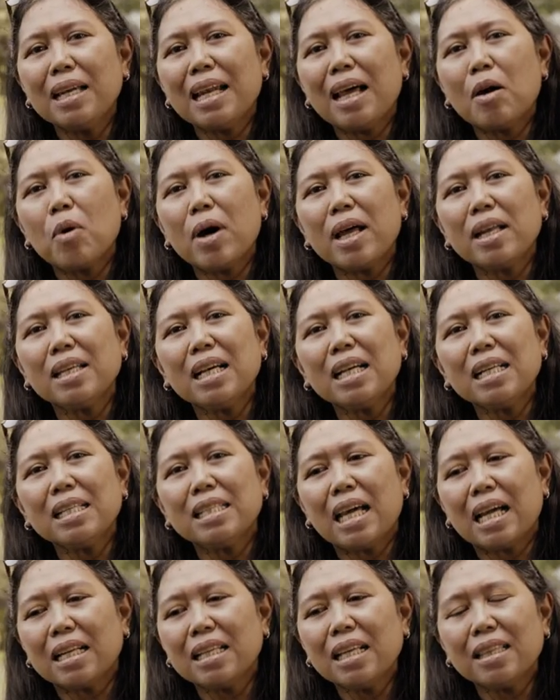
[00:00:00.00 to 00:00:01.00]
lawannya
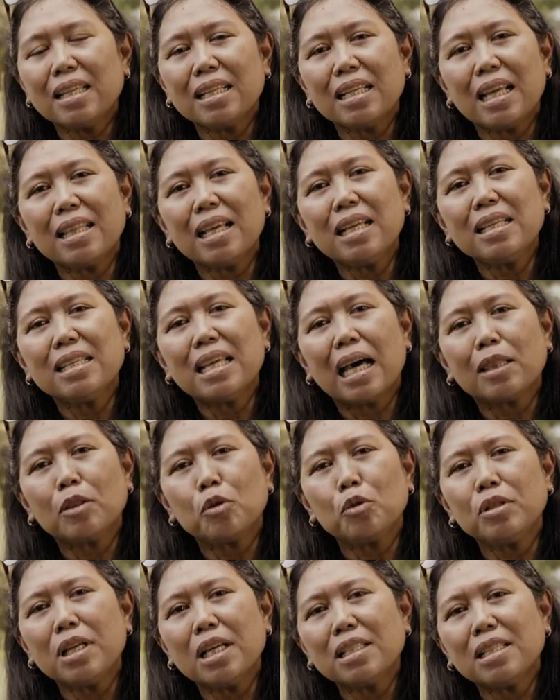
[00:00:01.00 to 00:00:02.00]
ngejarnya ternyata
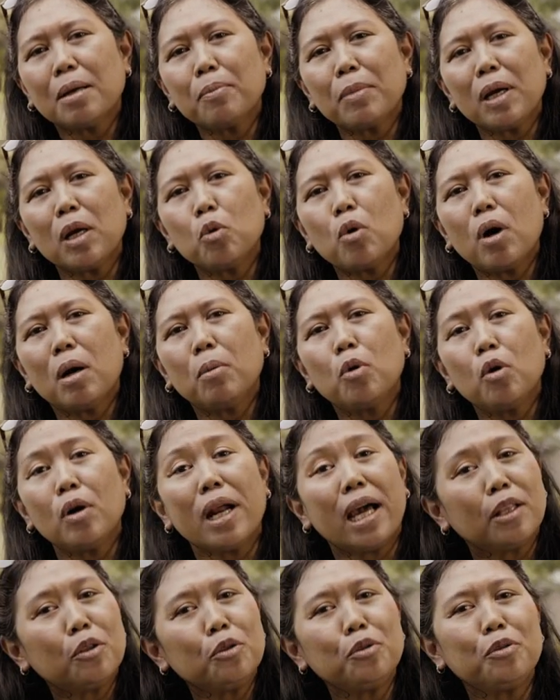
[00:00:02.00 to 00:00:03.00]
jatuhnya sampai dua
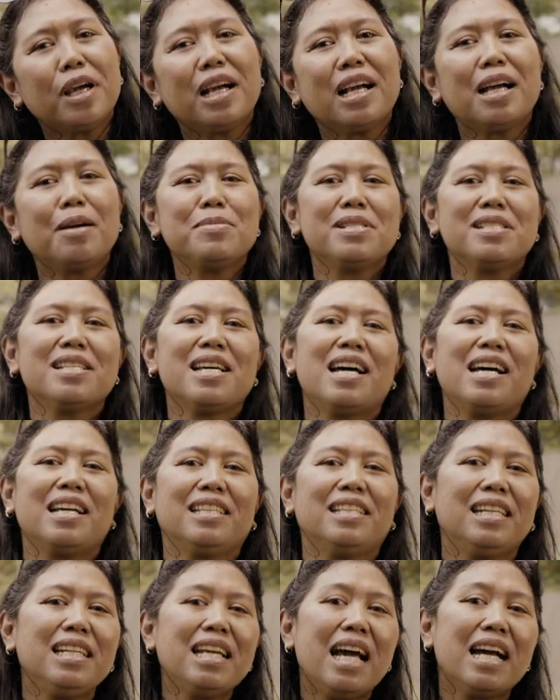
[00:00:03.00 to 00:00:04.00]
bola. Itu juga nggak bisa.
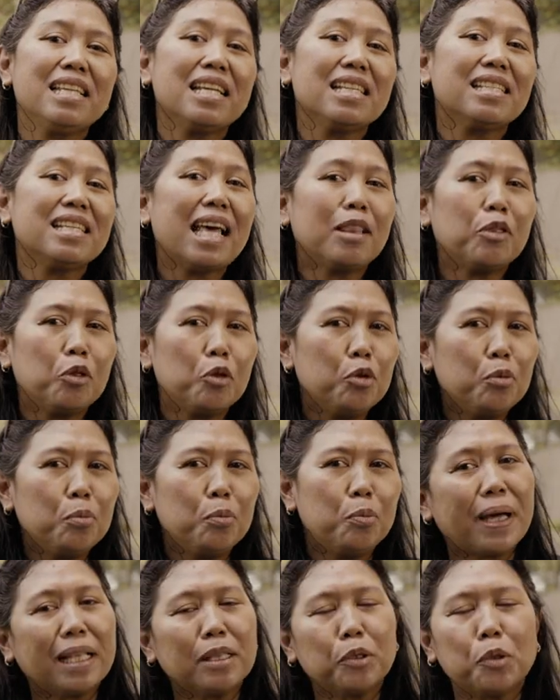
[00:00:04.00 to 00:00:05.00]
Jadi hanya satu
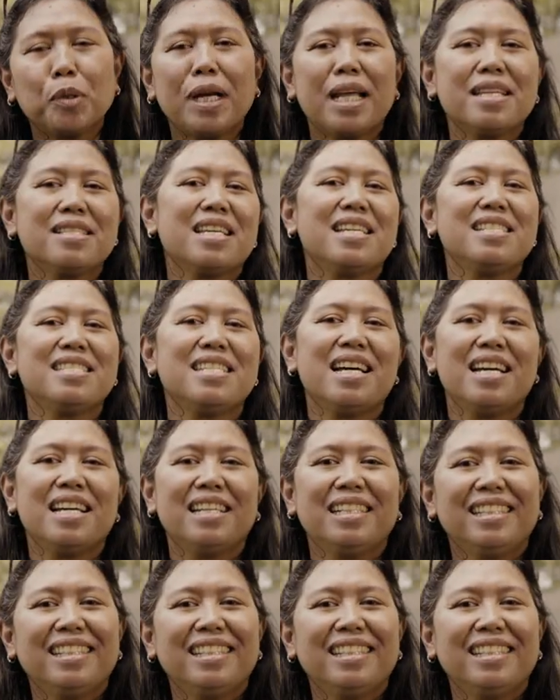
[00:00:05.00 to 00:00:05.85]
pantulan saja.